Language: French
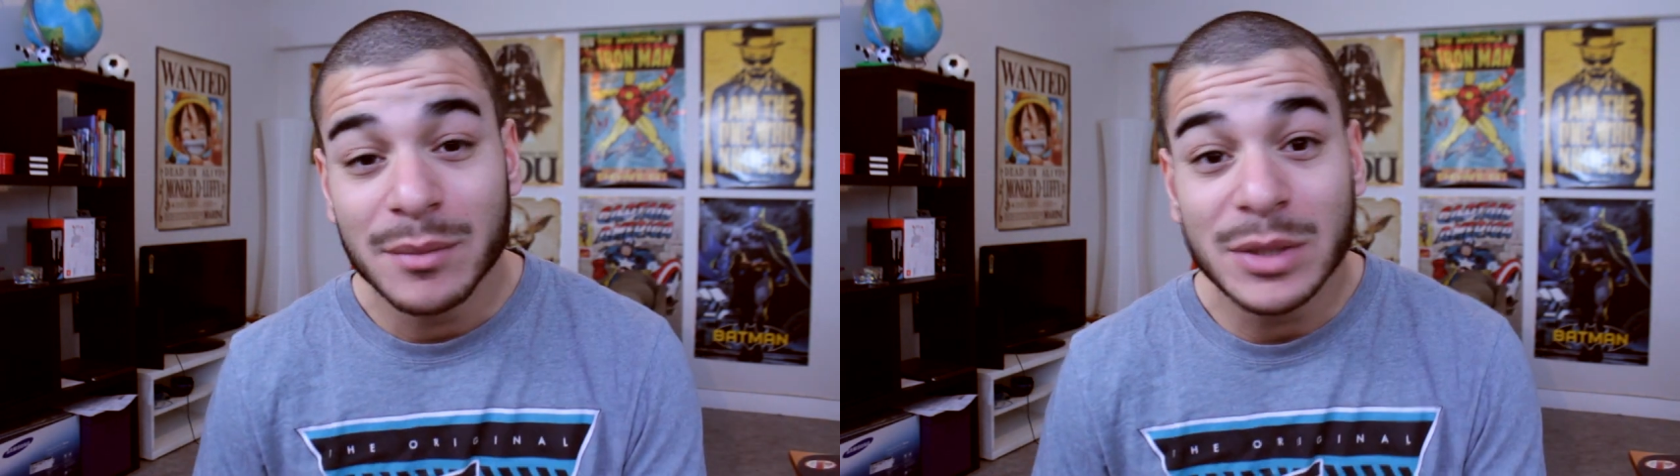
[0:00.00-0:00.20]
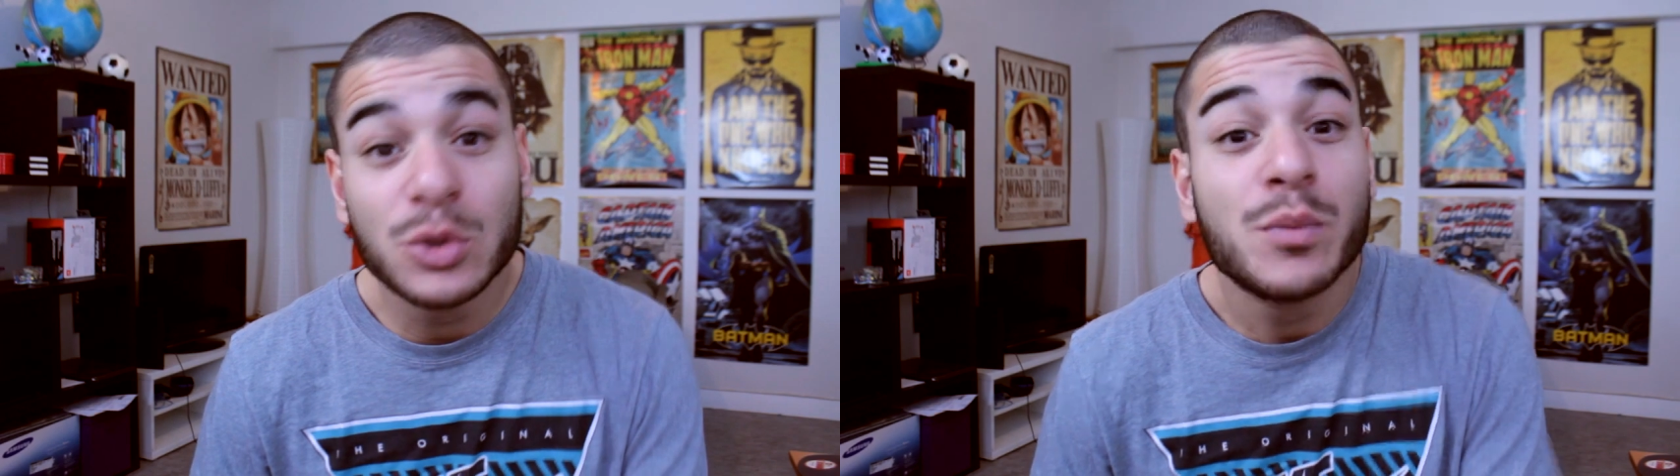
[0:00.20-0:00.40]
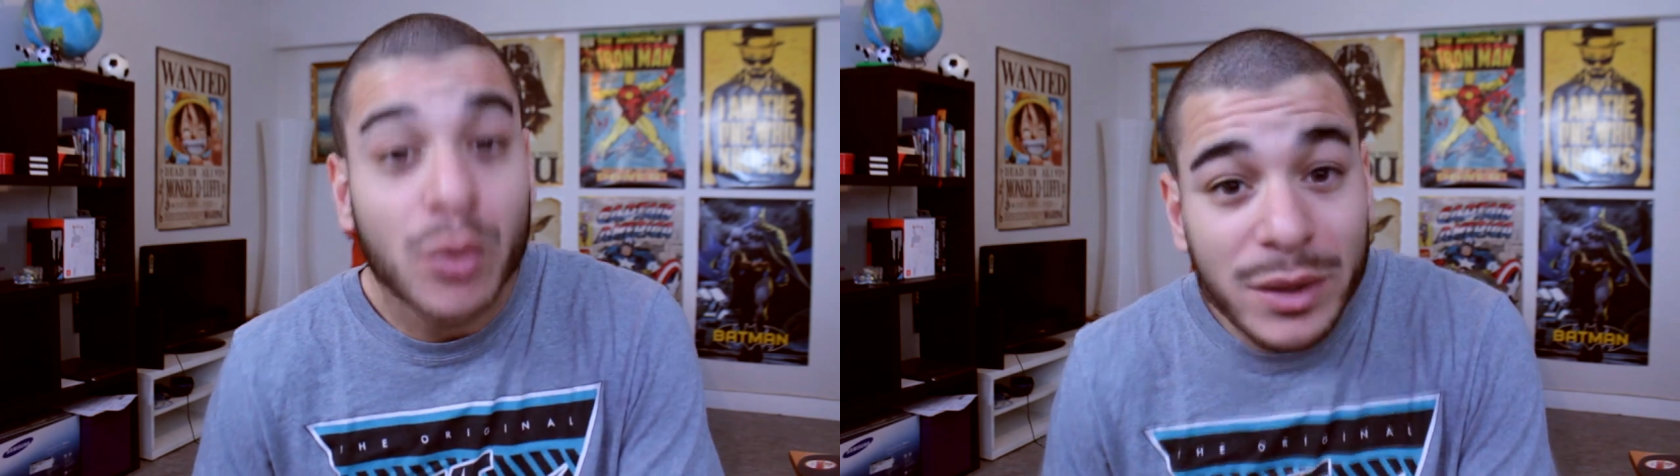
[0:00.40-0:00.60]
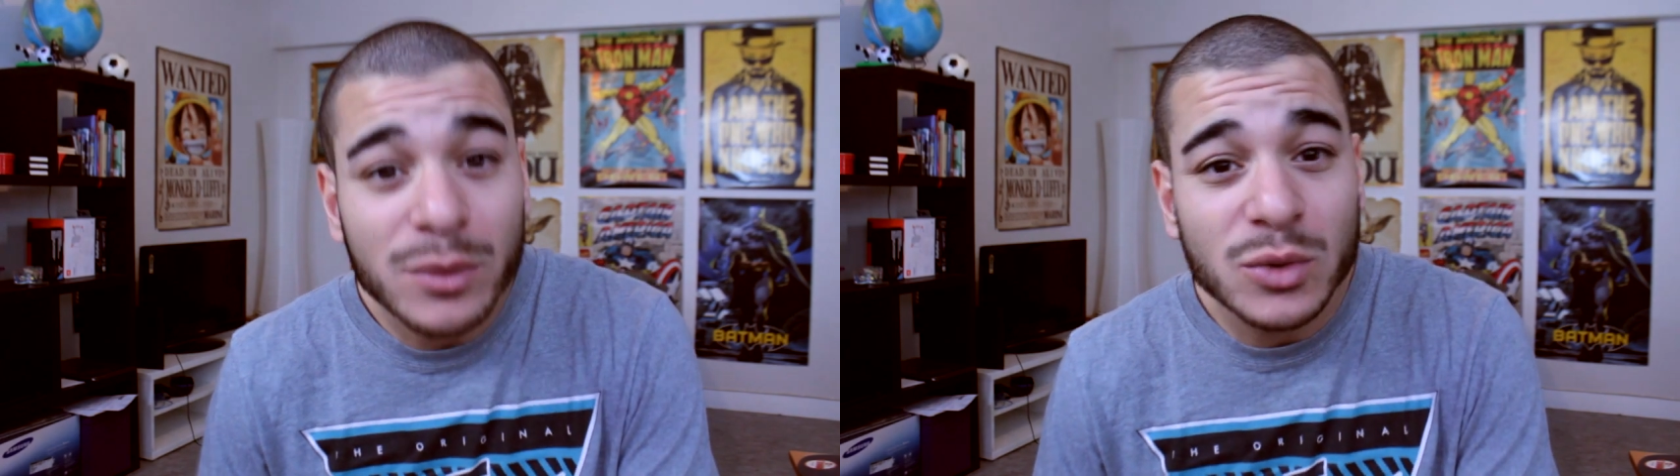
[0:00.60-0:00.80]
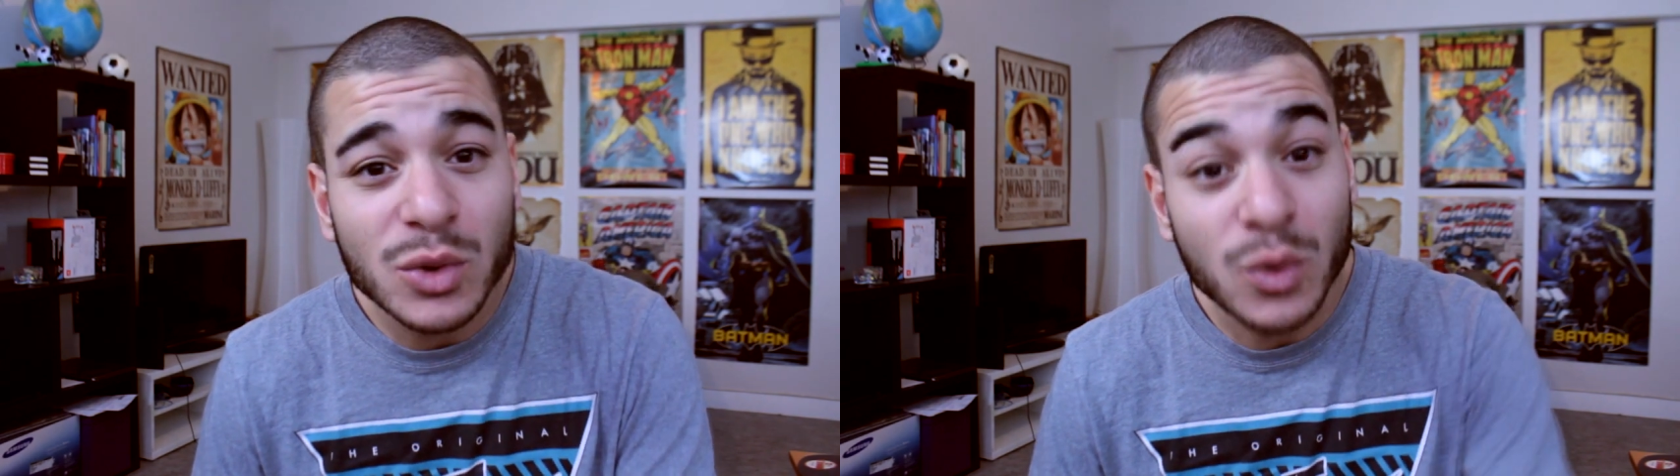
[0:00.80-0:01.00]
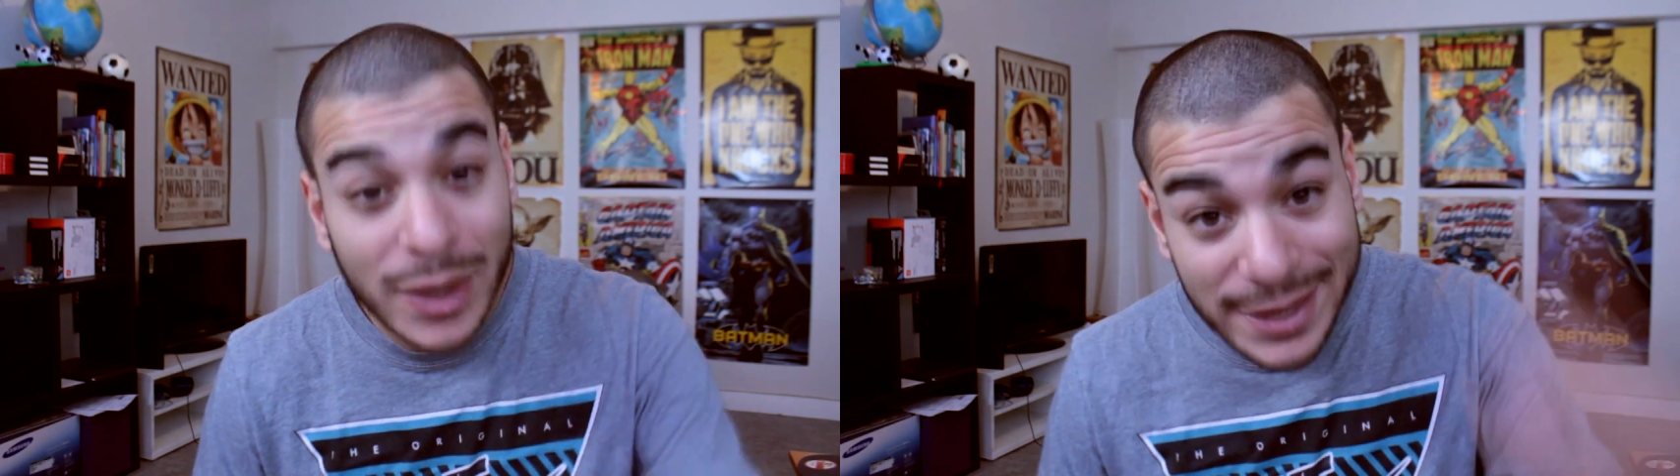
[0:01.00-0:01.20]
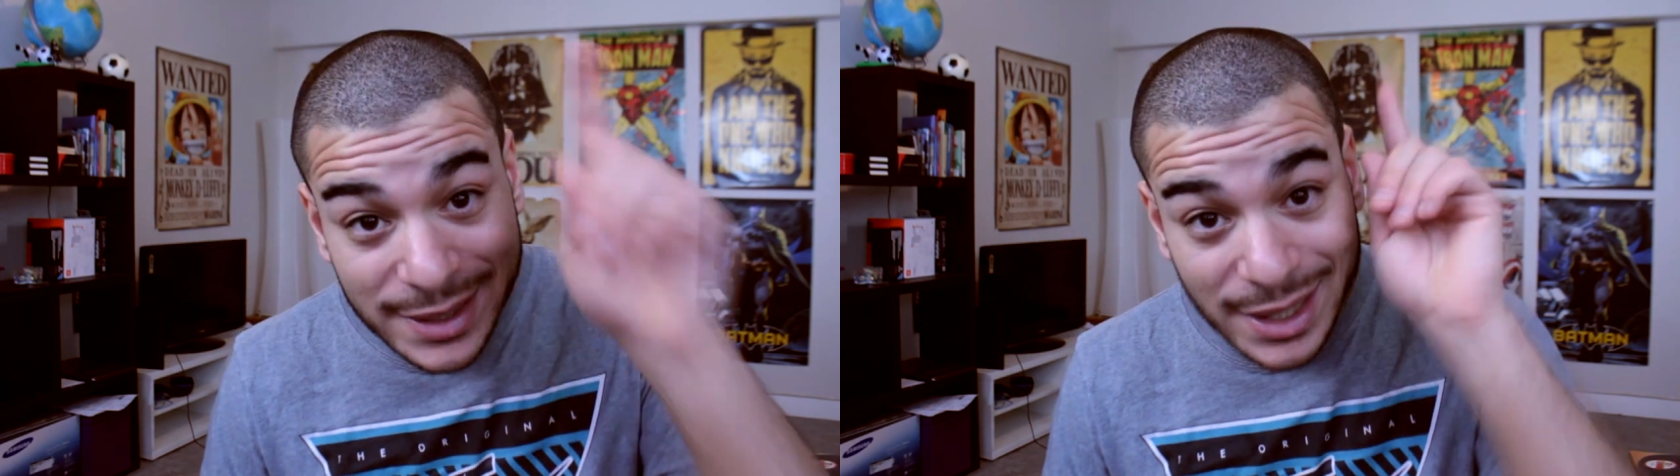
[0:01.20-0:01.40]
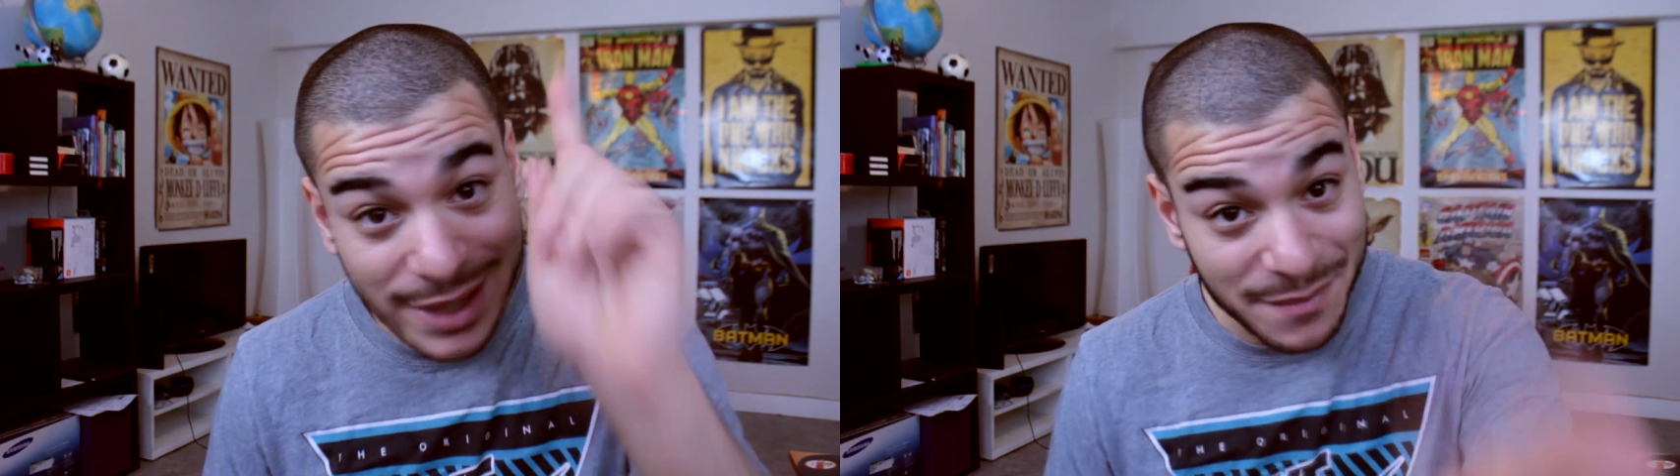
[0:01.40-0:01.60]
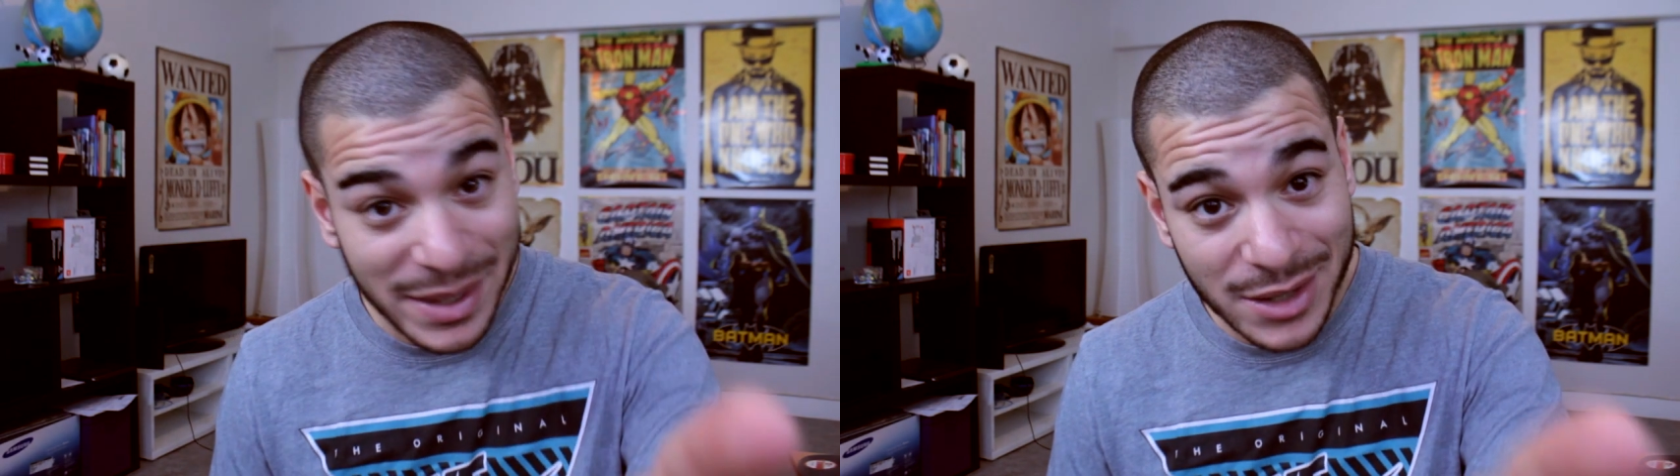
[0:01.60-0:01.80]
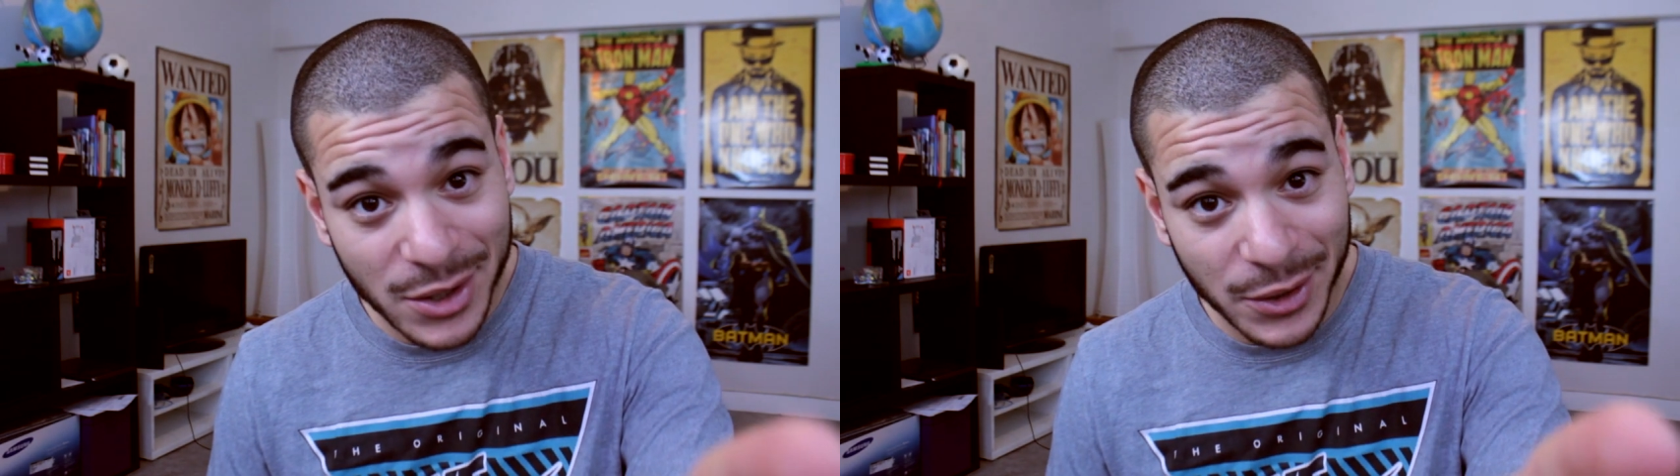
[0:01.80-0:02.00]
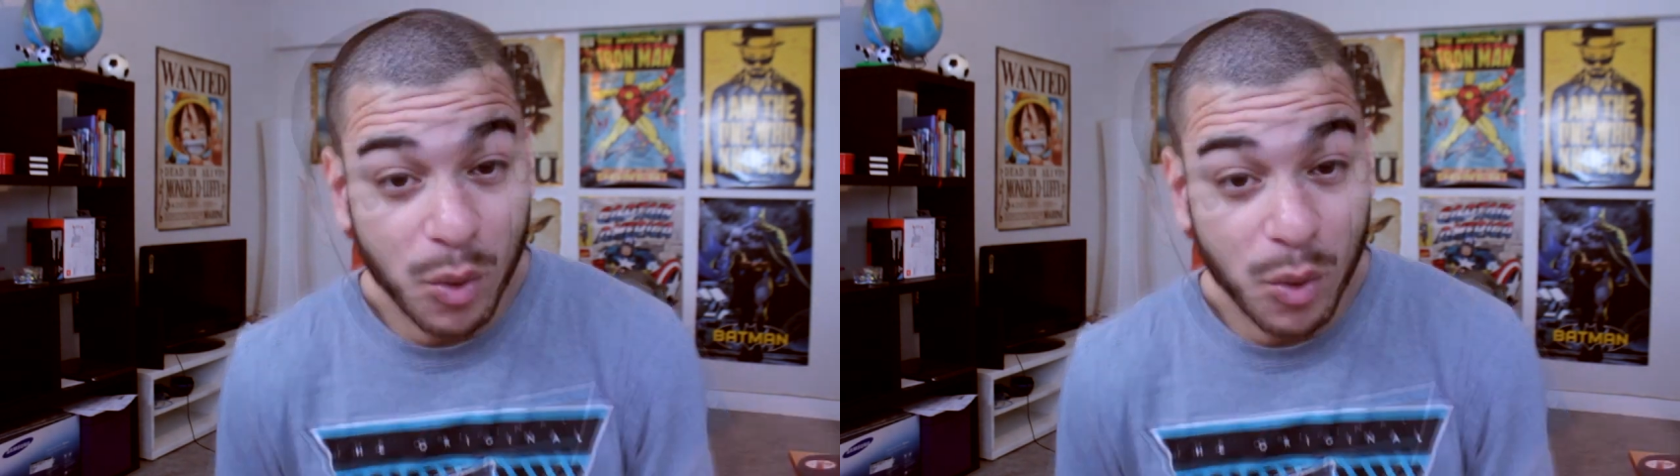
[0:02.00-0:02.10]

mais ceux pour qui on se doit d'être les meilleurs.